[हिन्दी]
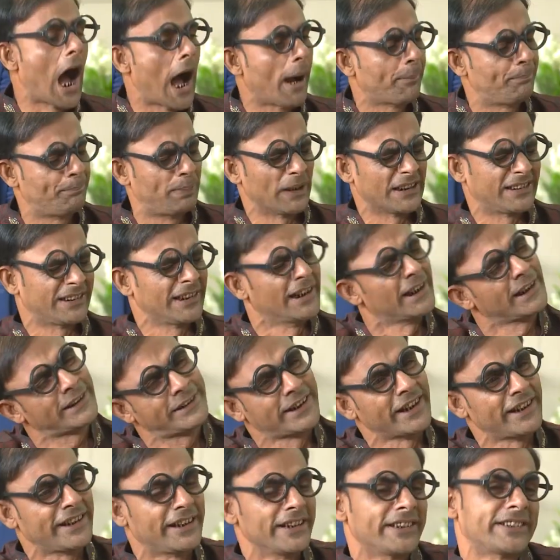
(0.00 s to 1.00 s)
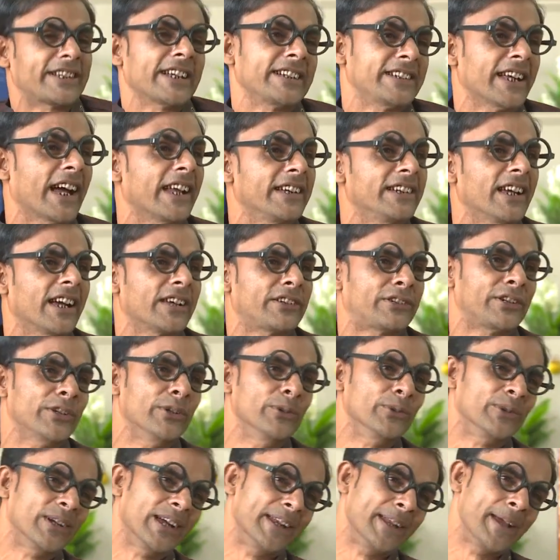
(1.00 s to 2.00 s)
आप बस इलेक्शन की तैयारियां
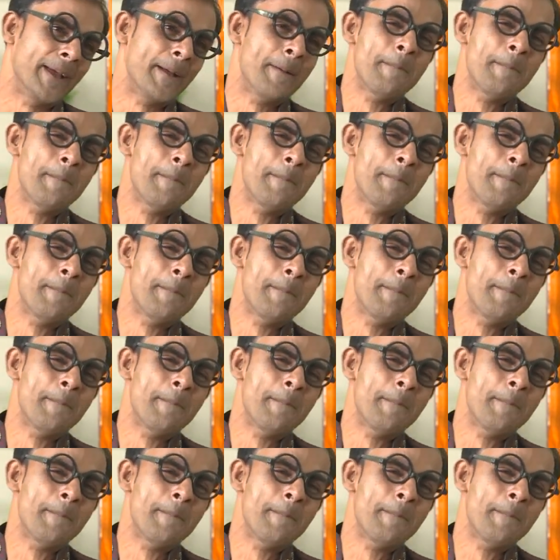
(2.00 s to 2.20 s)
शुरू करें